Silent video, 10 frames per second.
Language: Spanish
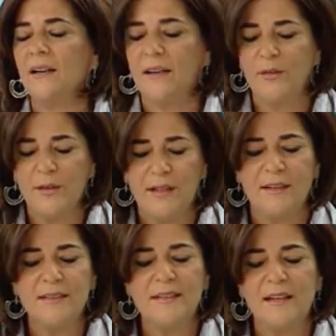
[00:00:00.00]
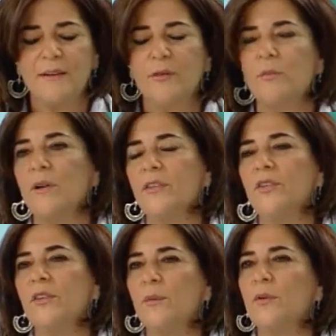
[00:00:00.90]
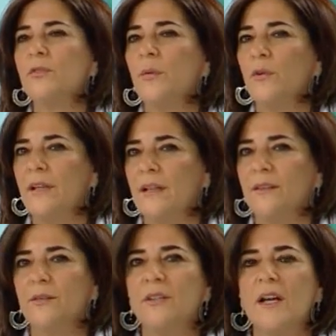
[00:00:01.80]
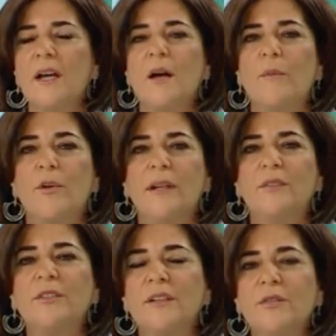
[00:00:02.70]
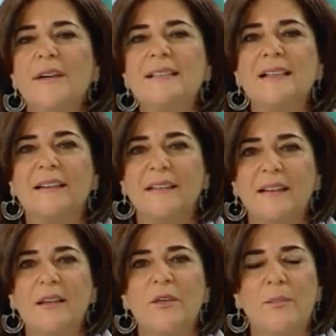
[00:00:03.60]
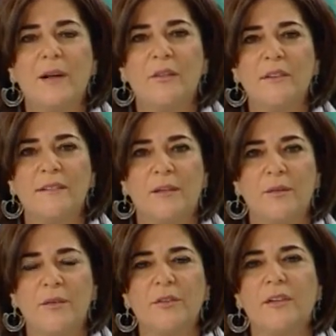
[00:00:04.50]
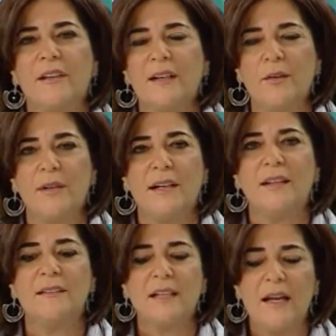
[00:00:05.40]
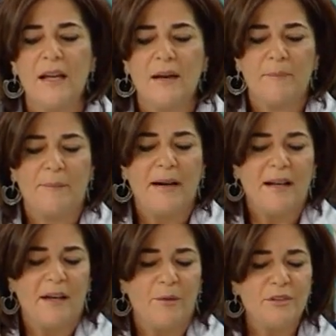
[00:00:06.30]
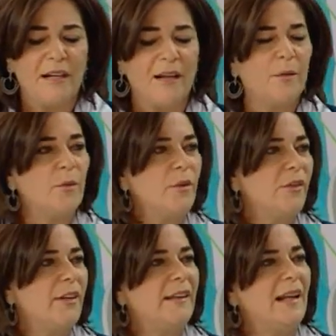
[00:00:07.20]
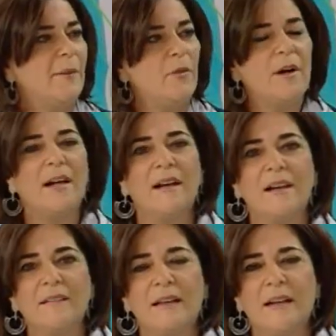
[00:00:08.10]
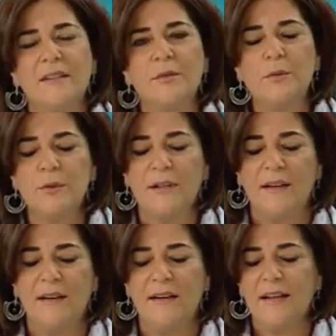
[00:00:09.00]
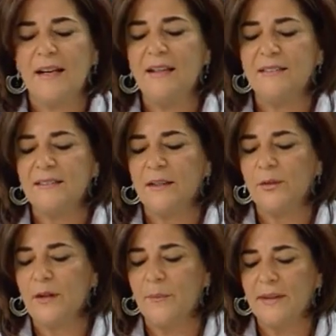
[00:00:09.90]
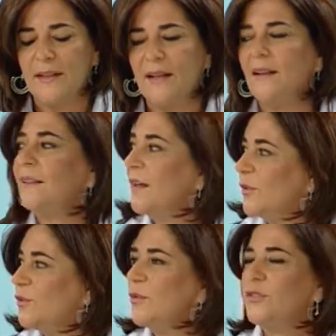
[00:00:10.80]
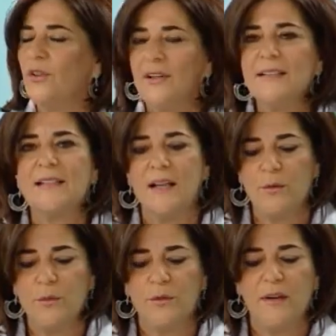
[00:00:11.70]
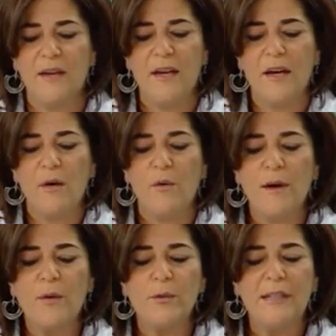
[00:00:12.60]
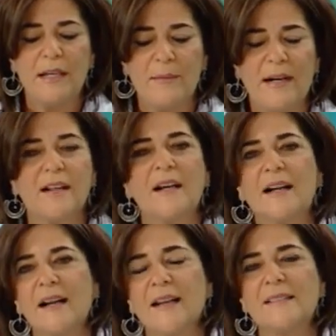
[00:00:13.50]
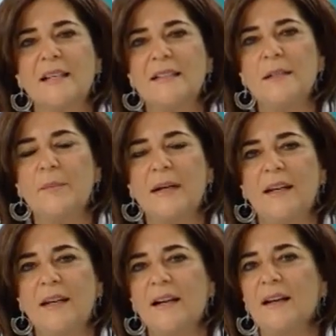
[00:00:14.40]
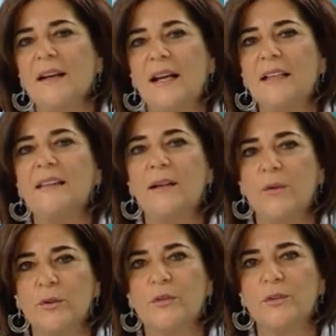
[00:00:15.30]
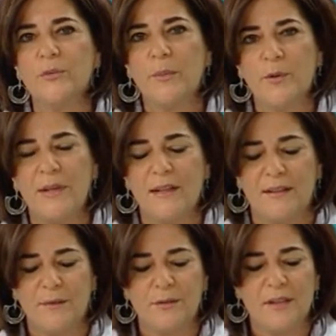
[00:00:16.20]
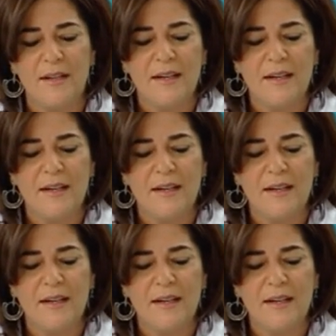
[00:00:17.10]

regionales en la formulación de nuevos proyectos, proyectos que son estratégicos para los desarrollos regionales. Para enunciar algunos, el de La Mojana, en Sucre, en el Distrito Capital, el de Construcción y Salud, o en Cundinamarca, Caquesa y Zipaquirá, entre otros proyectos.